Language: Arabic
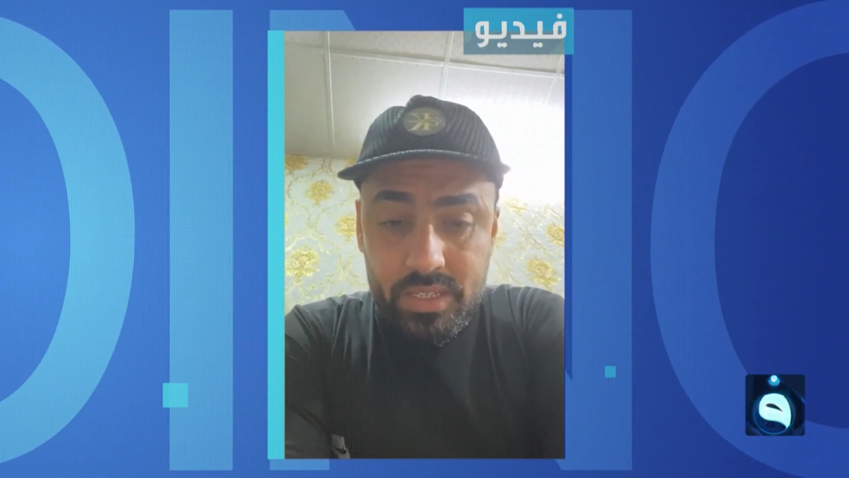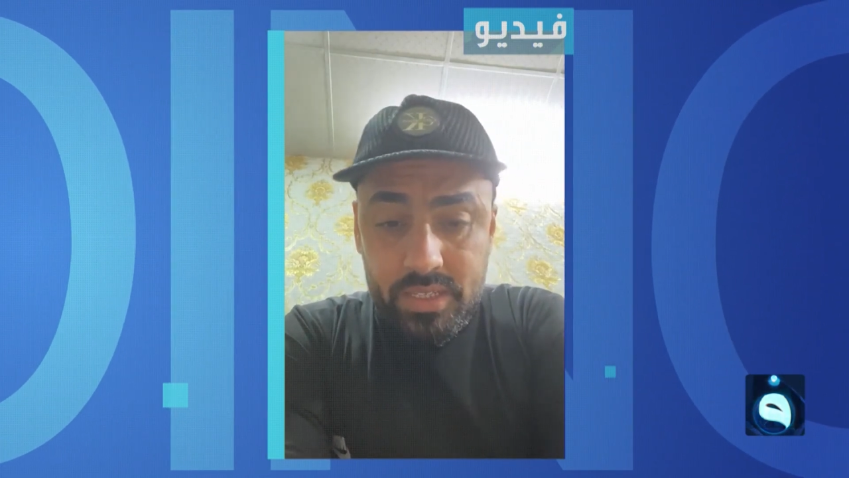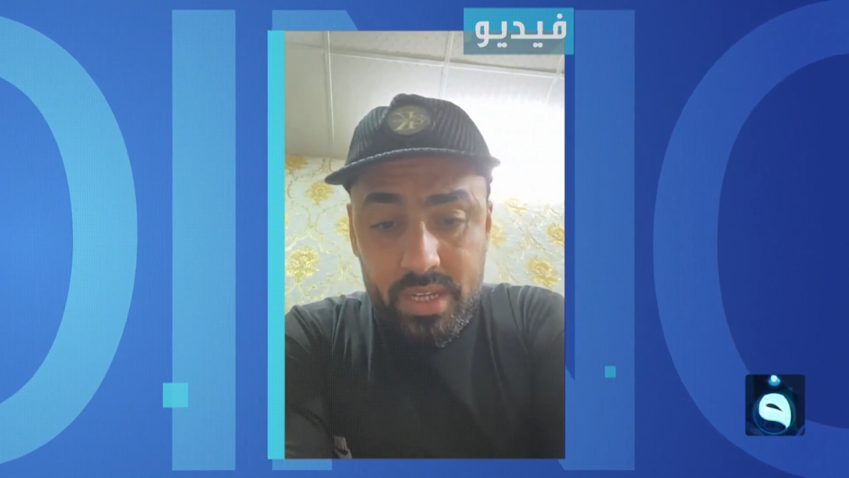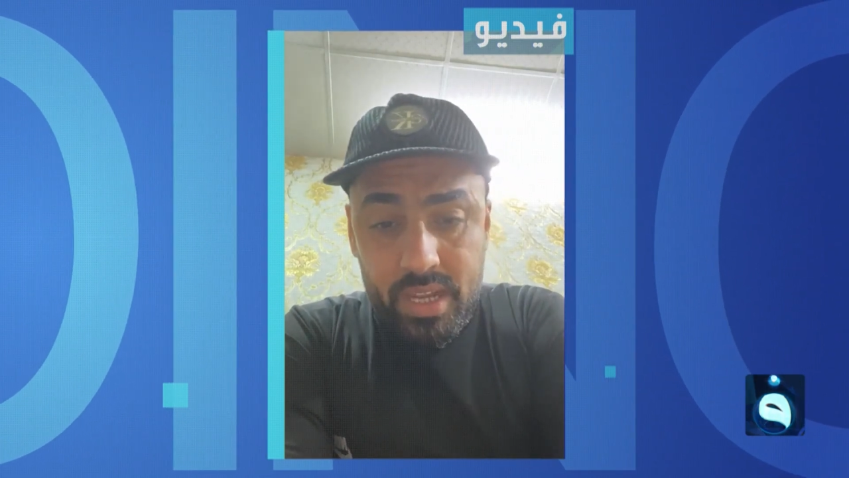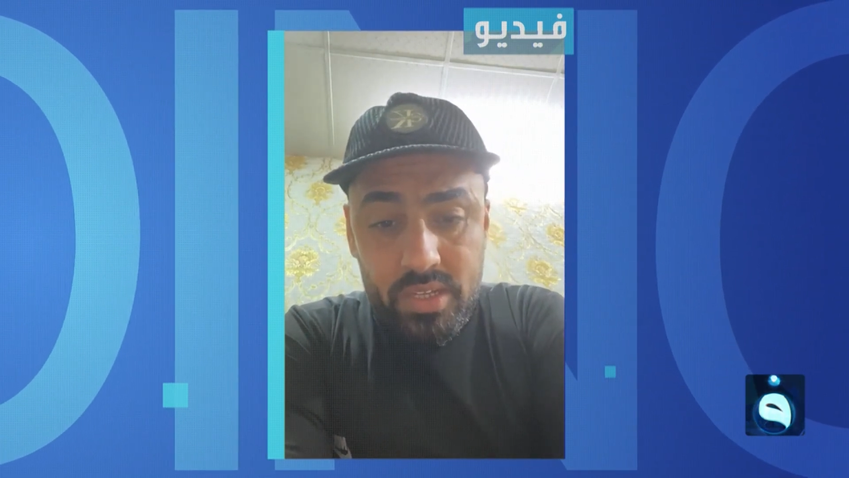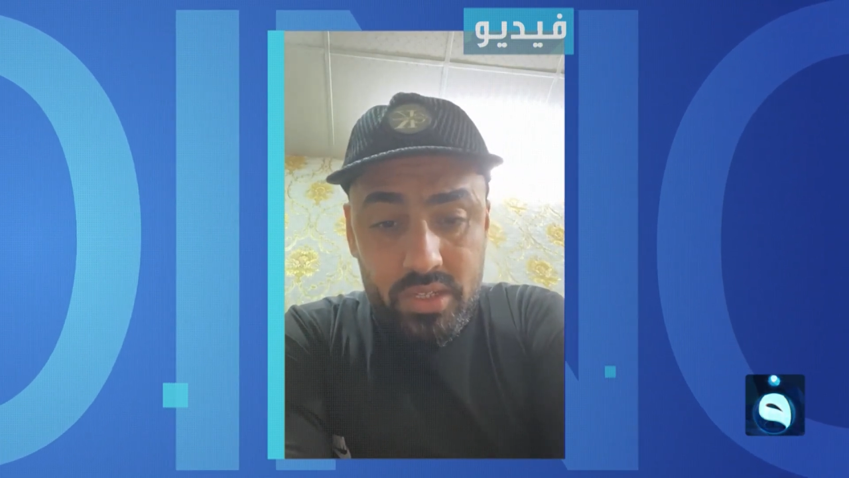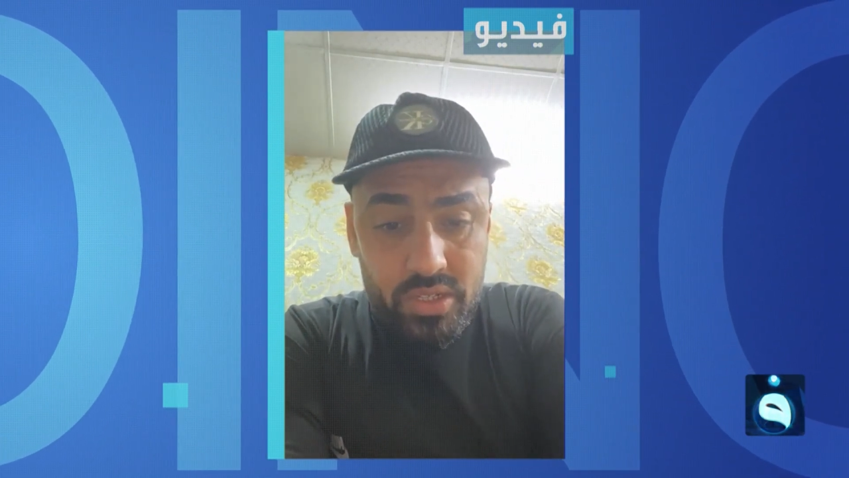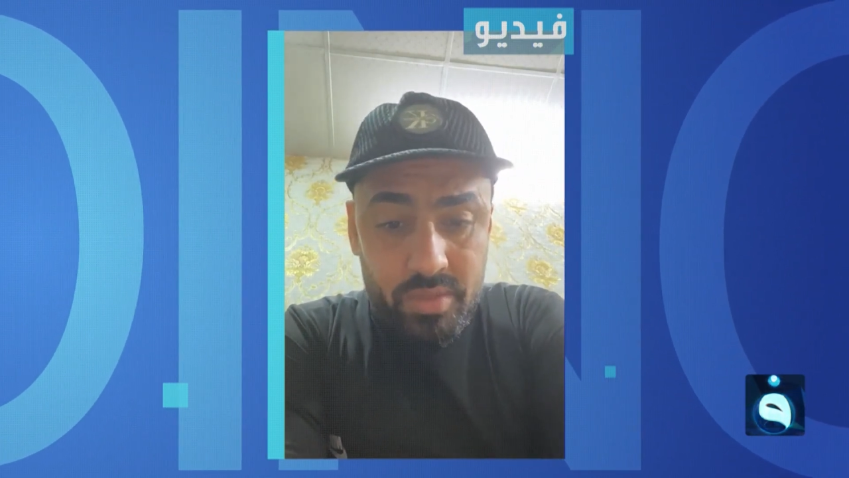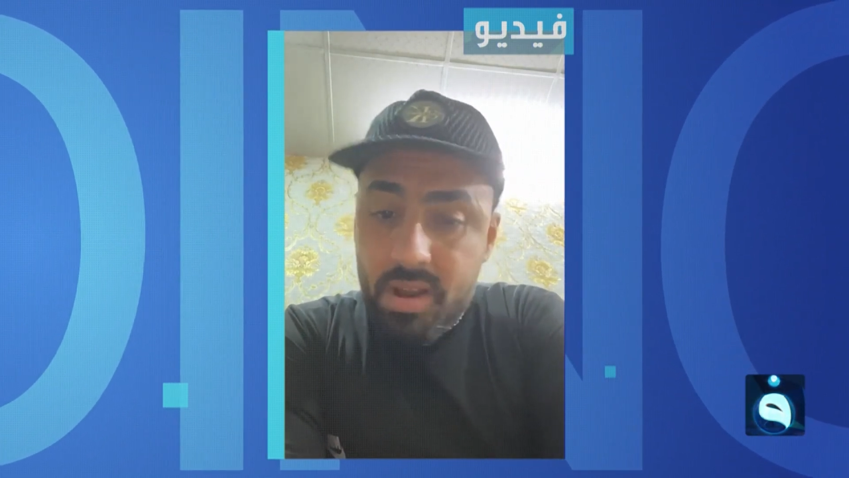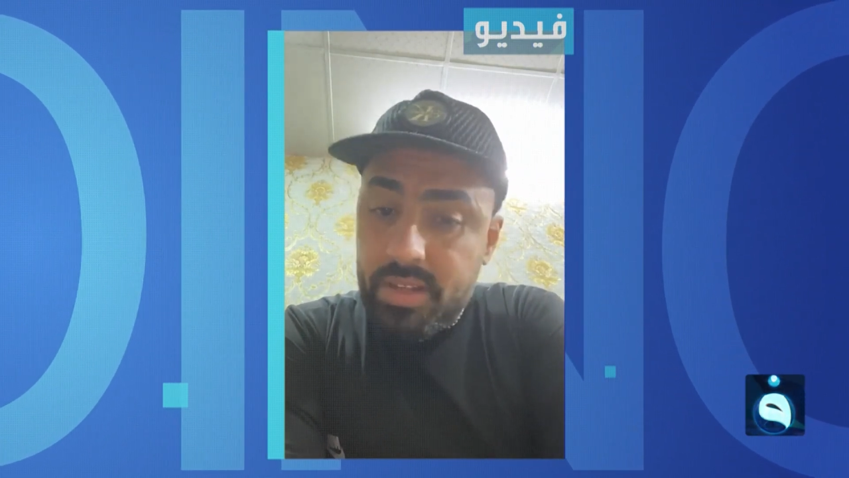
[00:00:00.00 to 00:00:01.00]
أشتري أي
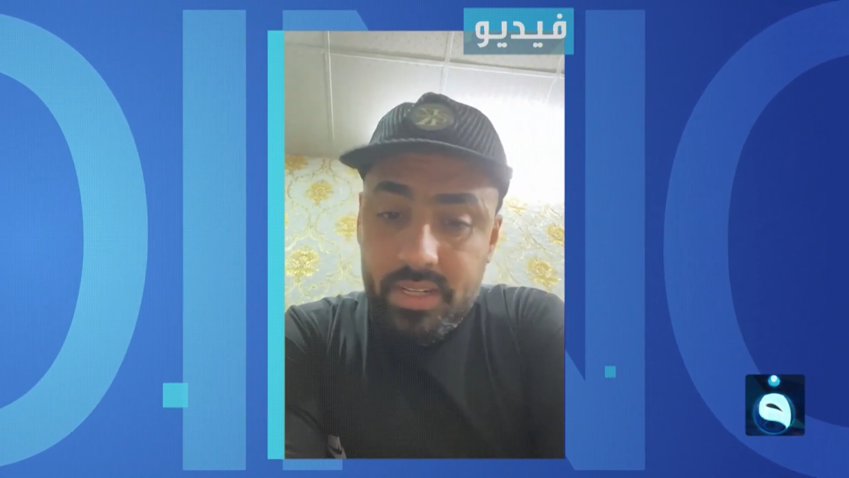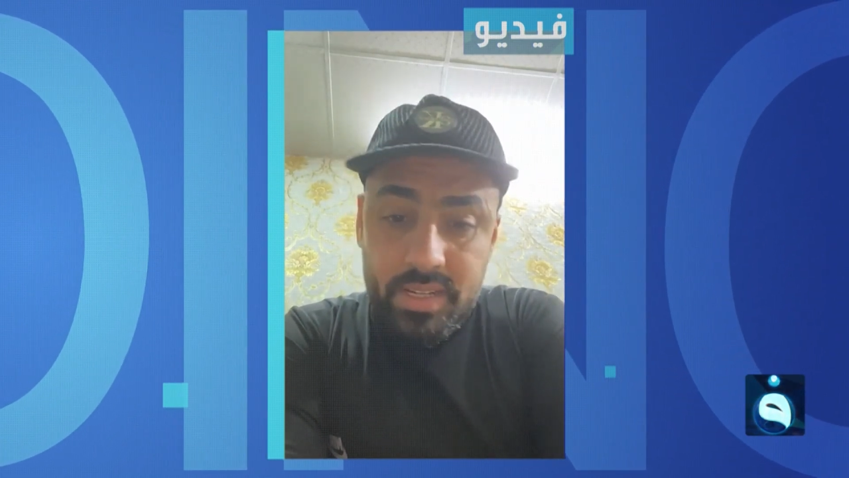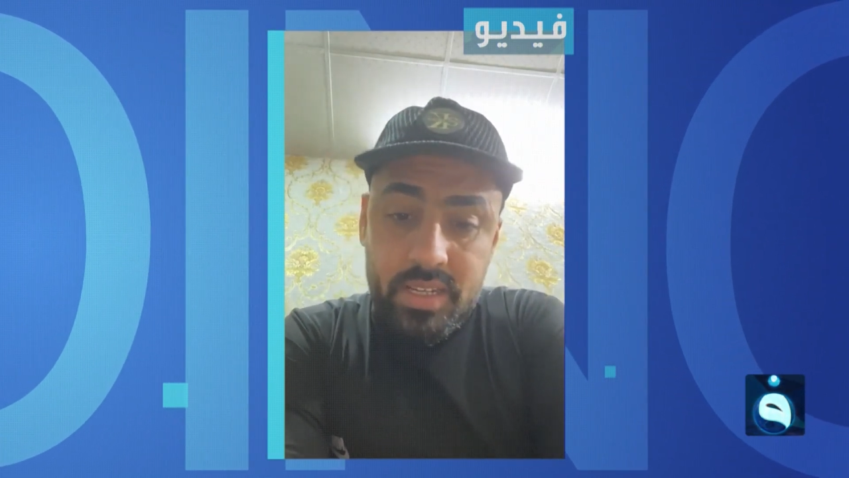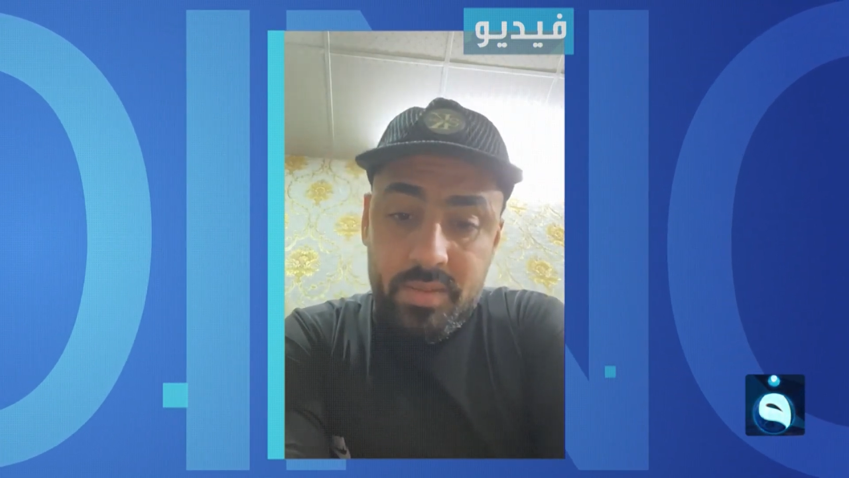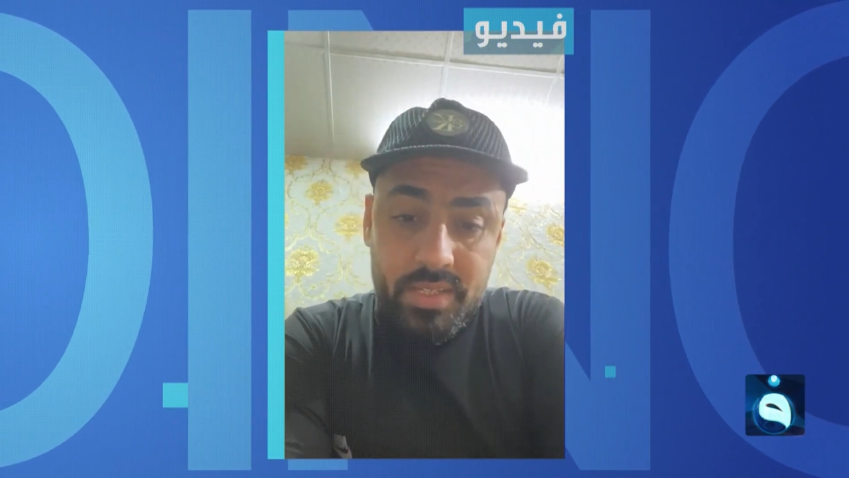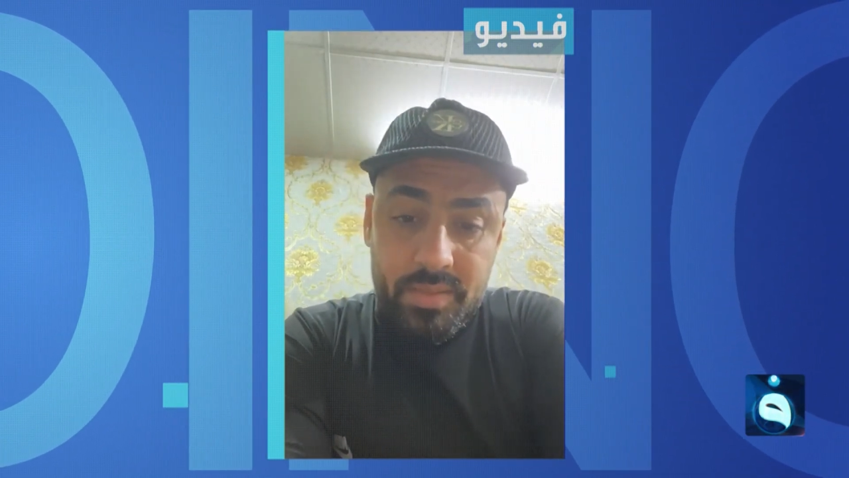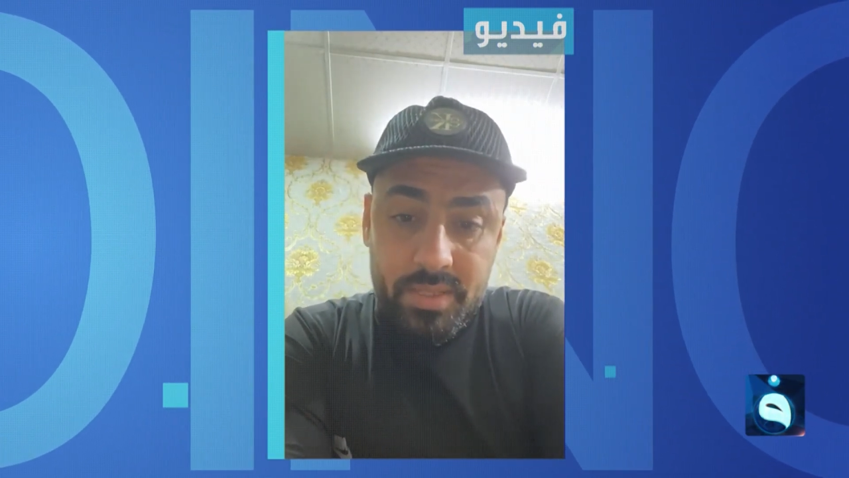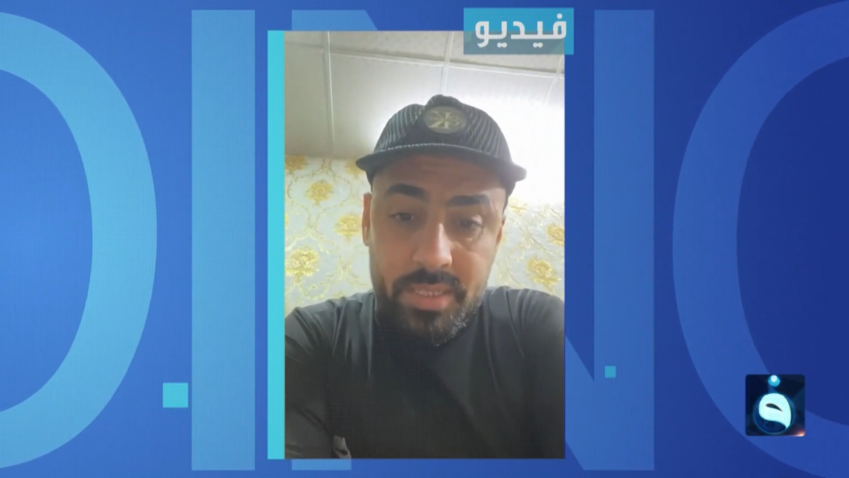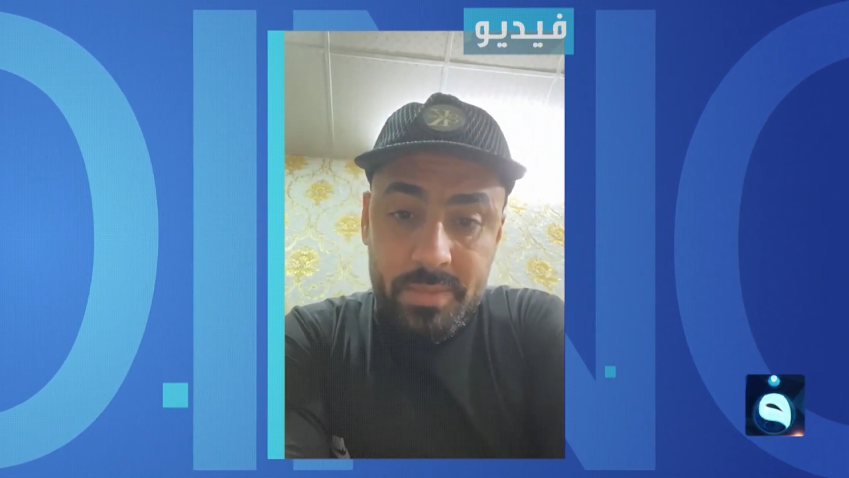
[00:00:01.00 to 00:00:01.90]
شيء ما أقدر أسجله باسمي